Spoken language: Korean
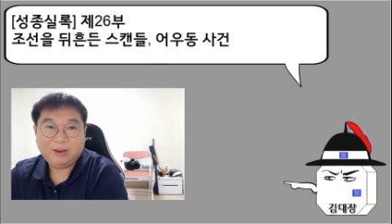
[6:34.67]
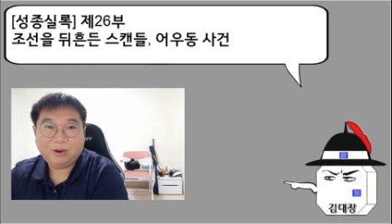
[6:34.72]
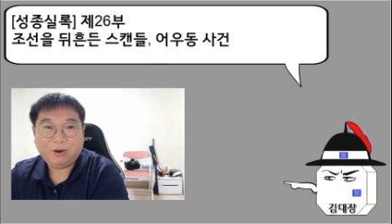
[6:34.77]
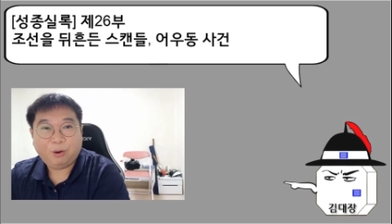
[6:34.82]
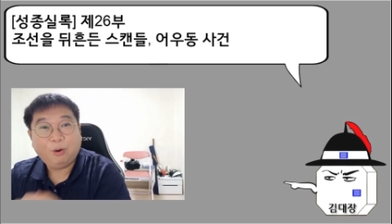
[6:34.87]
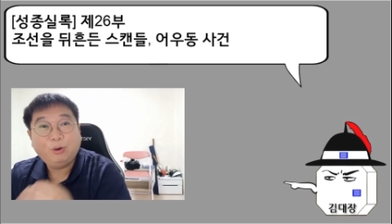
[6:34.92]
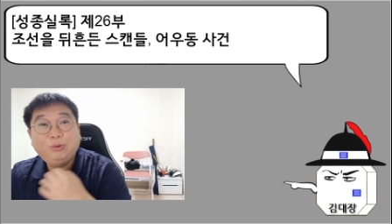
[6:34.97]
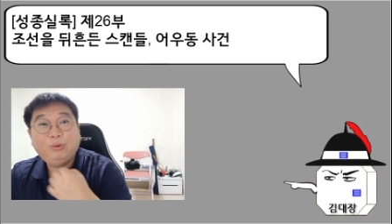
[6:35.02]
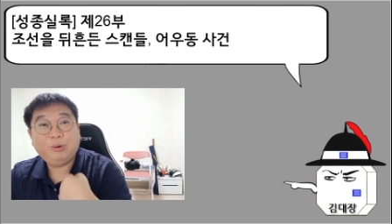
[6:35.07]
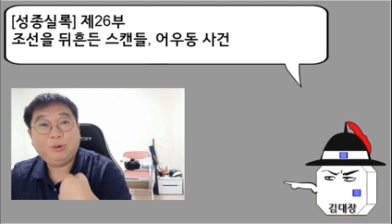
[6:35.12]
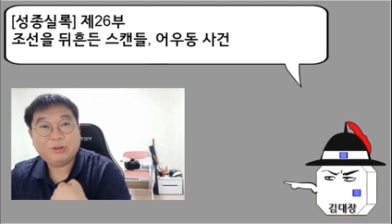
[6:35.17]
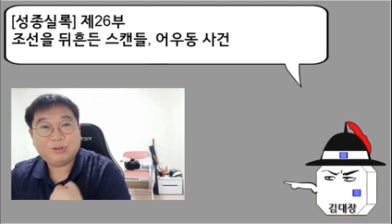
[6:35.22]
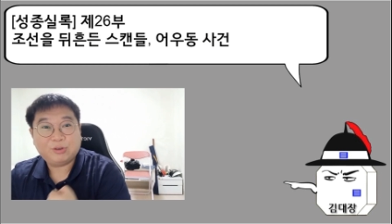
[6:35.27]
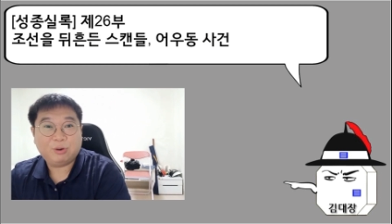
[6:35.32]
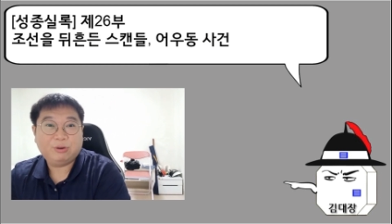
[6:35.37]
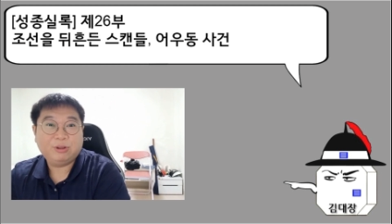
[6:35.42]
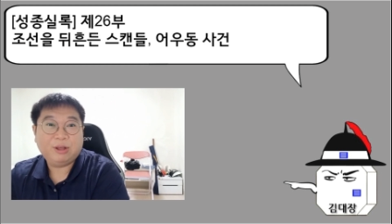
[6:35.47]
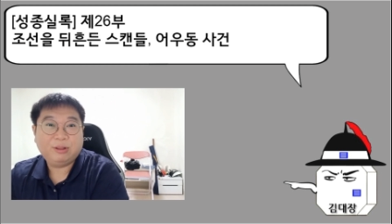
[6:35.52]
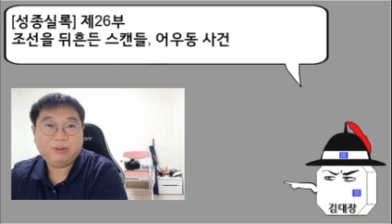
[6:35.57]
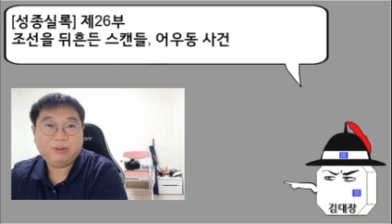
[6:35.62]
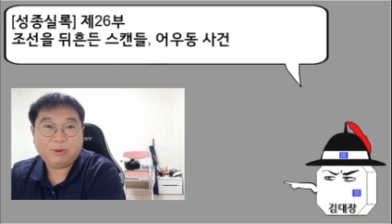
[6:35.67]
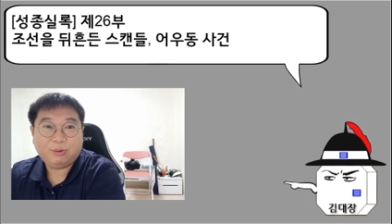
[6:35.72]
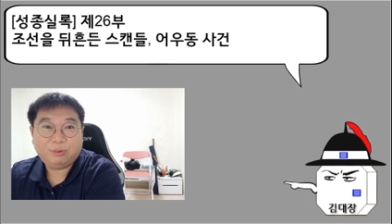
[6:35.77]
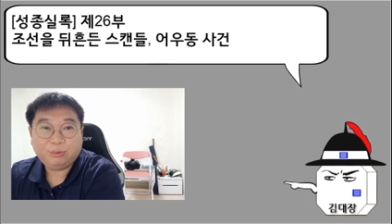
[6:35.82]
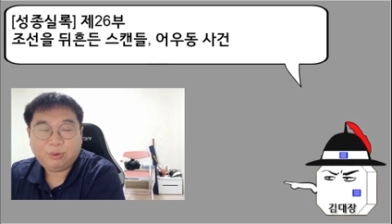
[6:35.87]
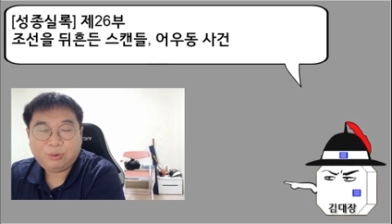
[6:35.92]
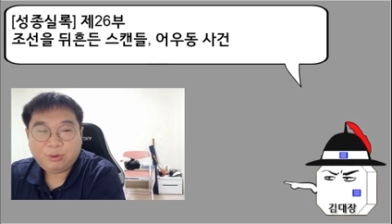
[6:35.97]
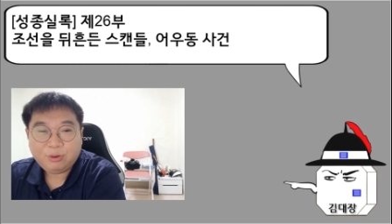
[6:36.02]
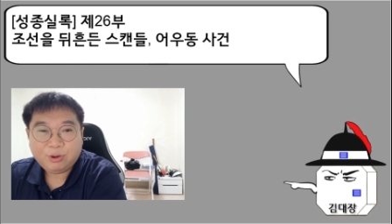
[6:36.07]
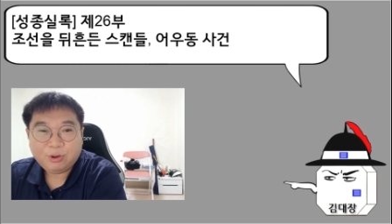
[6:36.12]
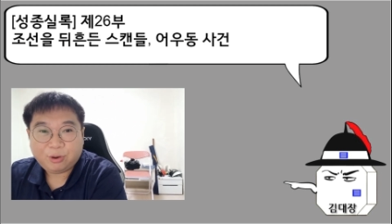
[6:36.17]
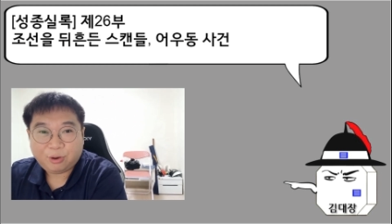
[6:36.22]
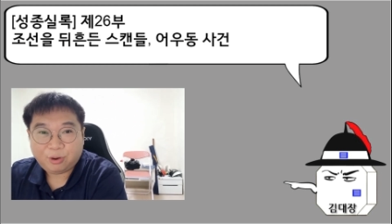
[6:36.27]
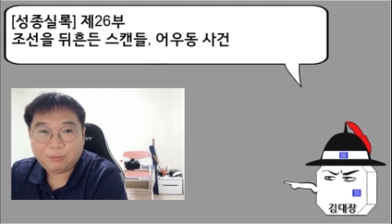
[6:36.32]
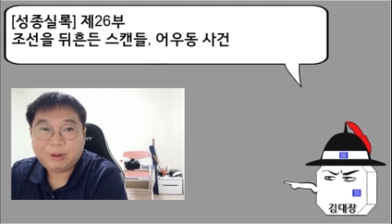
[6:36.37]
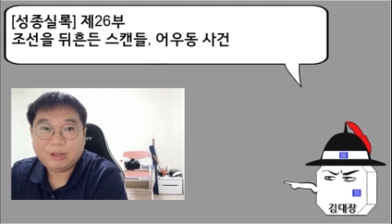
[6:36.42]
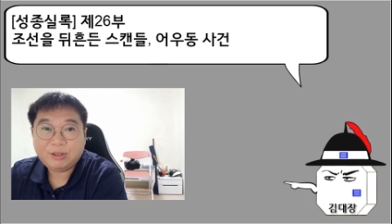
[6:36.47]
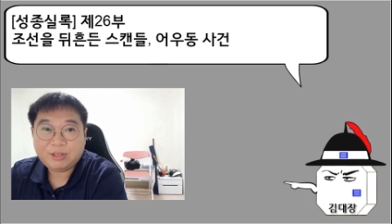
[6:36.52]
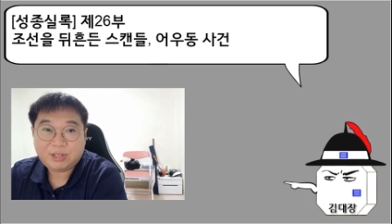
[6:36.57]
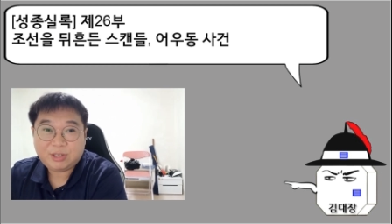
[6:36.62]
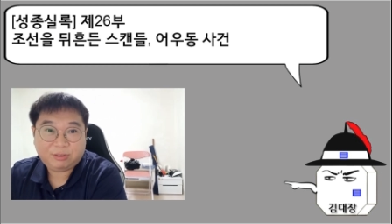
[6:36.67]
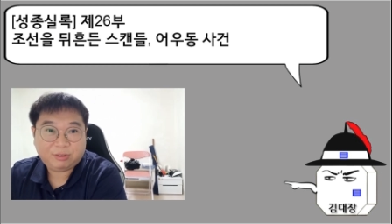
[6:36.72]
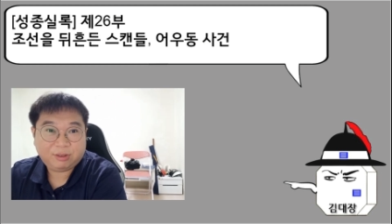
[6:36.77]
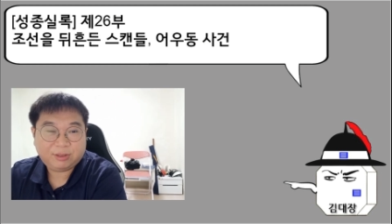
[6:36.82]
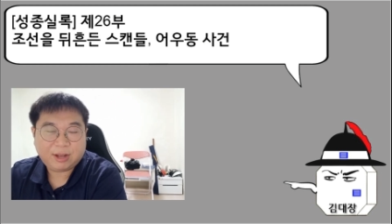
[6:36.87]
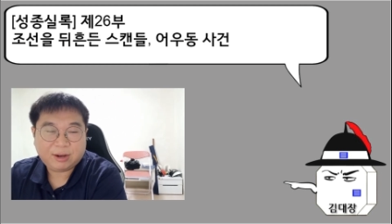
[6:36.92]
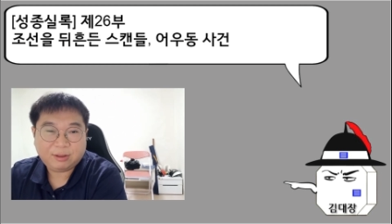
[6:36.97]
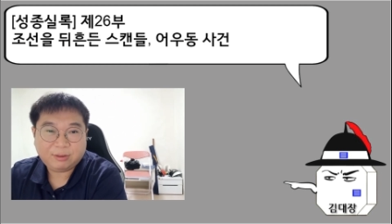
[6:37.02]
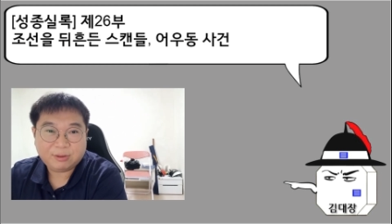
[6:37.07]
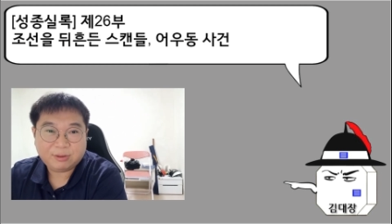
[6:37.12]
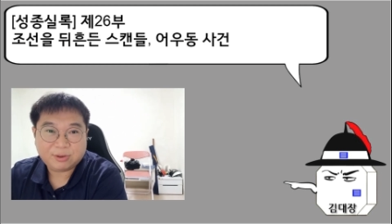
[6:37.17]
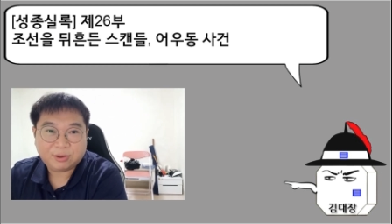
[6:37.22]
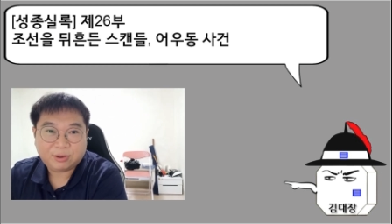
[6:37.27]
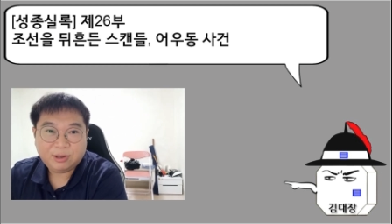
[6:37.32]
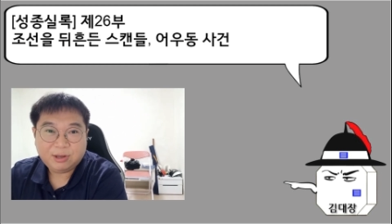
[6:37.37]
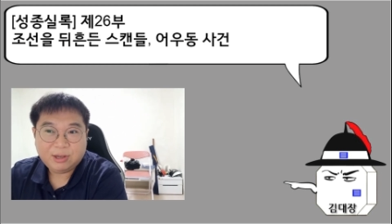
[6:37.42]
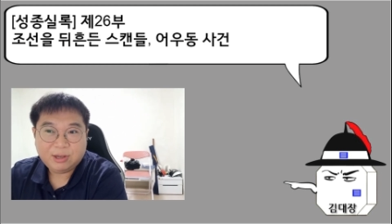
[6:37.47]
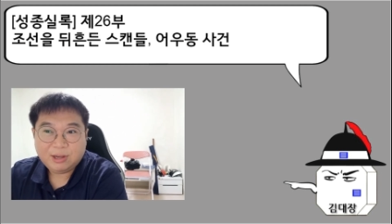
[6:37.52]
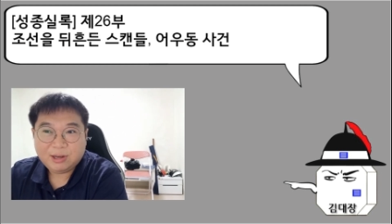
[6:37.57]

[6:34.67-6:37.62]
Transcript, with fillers: 어우동에 접근하는 경우도 얼마든지 있었다라는 거죠.